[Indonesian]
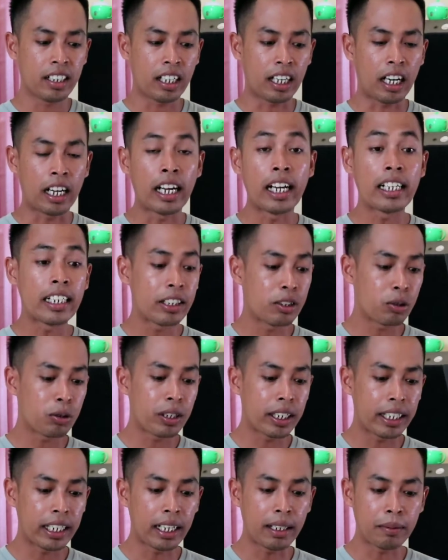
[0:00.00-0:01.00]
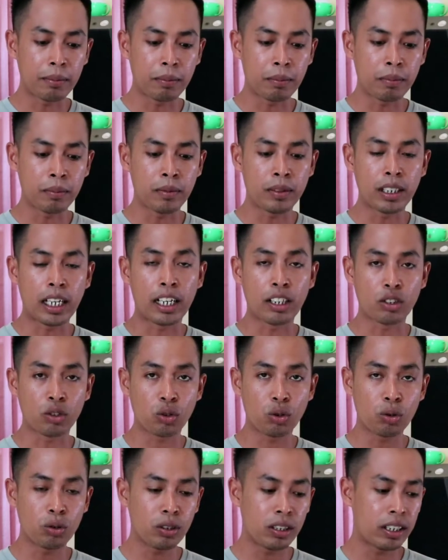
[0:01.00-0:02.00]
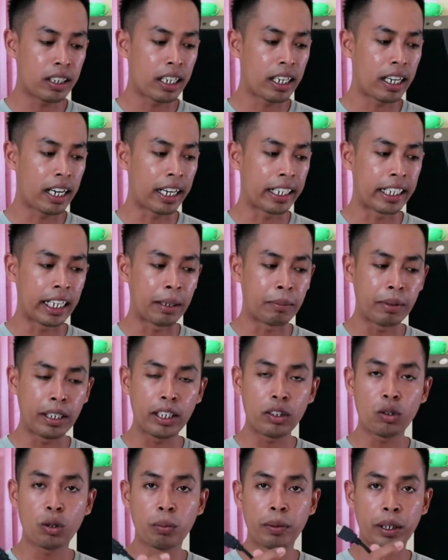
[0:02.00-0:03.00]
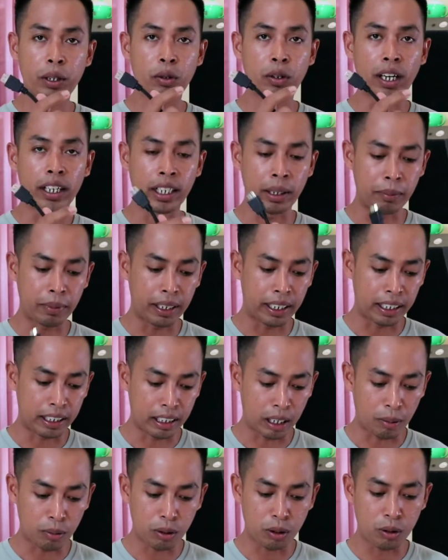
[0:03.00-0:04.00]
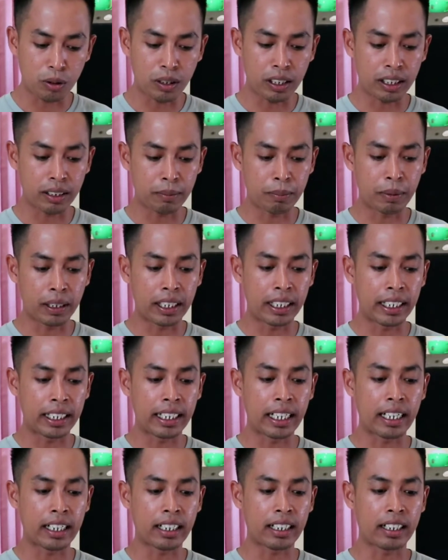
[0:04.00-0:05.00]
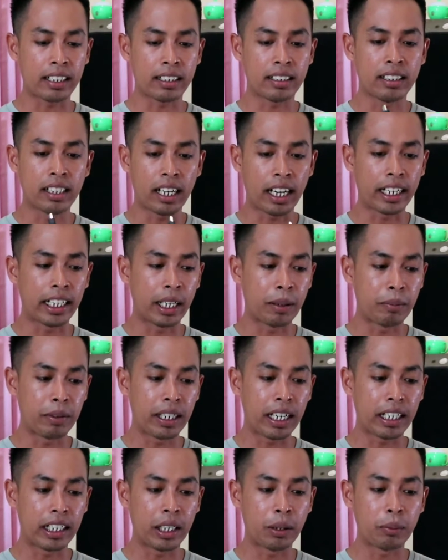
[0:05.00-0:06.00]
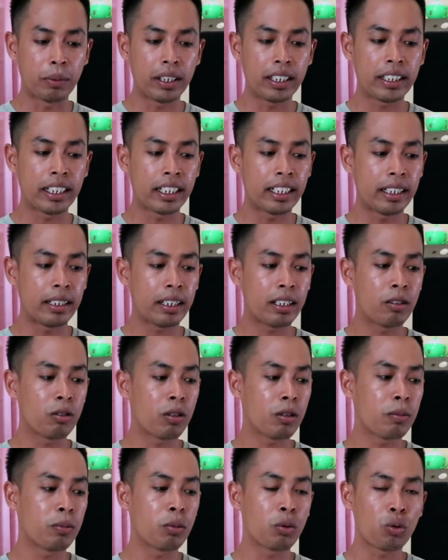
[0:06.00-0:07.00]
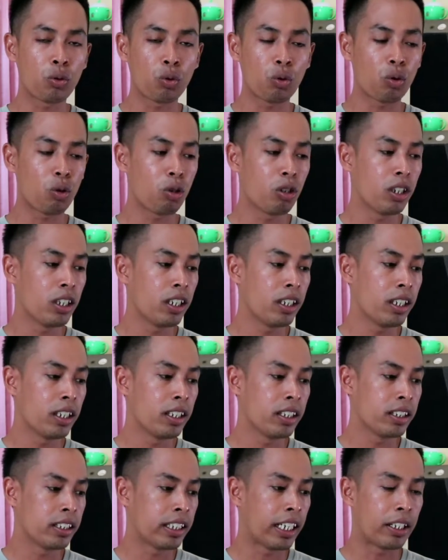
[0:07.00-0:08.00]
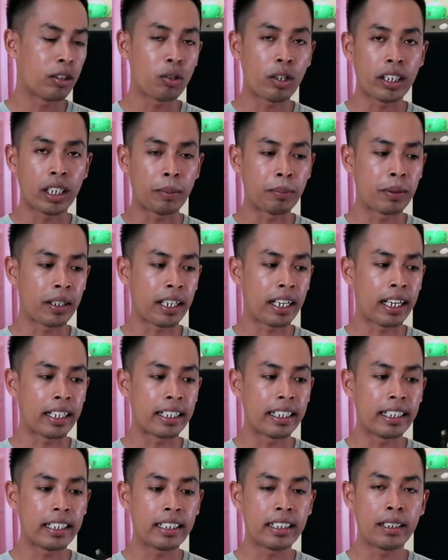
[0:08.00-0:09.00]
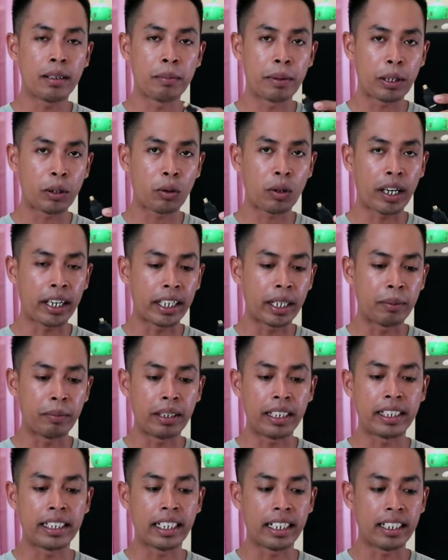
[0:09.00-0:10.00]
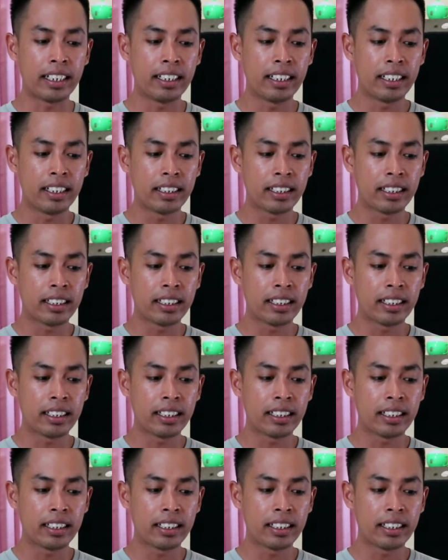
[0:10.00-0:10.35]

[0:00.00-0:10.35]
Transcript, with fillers: Ada juga yang langsung HDMI itu micro HDMI. Namun gue beli yang HDMI HDMI jadi gue butuh yaitu adapter lagi ke micro HDMI-nya.